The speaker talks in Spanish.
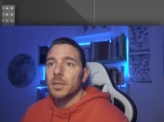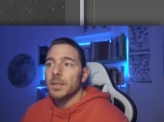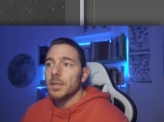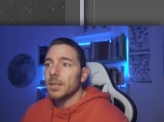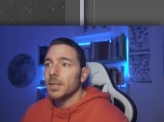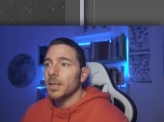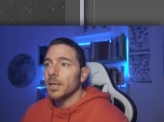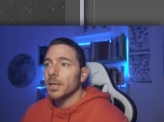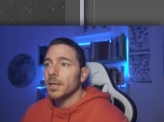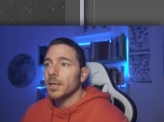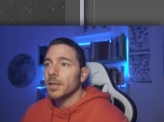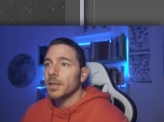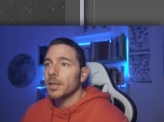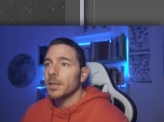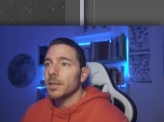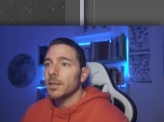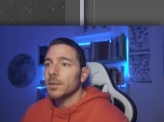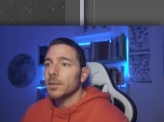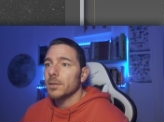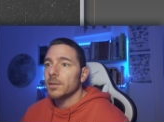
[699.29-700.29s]
el
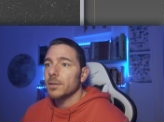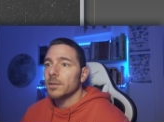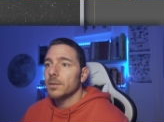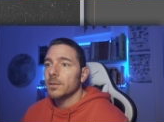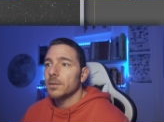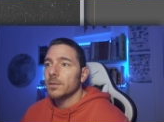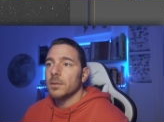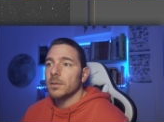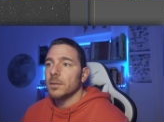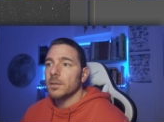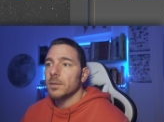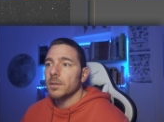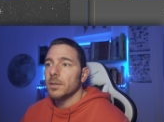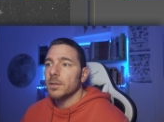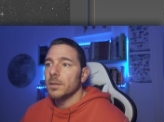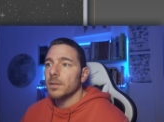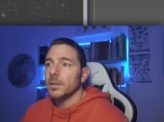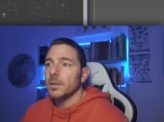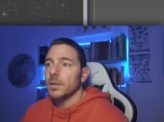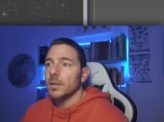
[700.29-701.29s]
G,
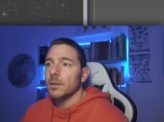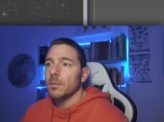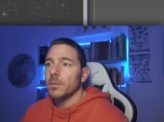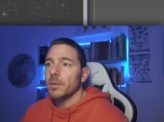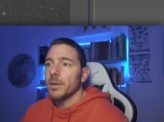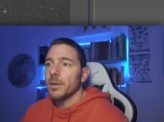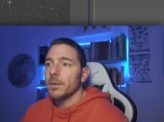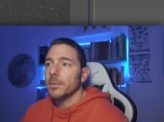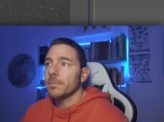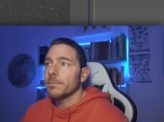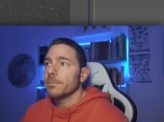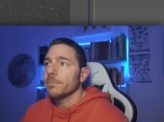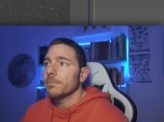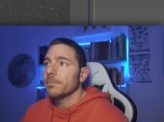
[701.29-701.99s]
el B,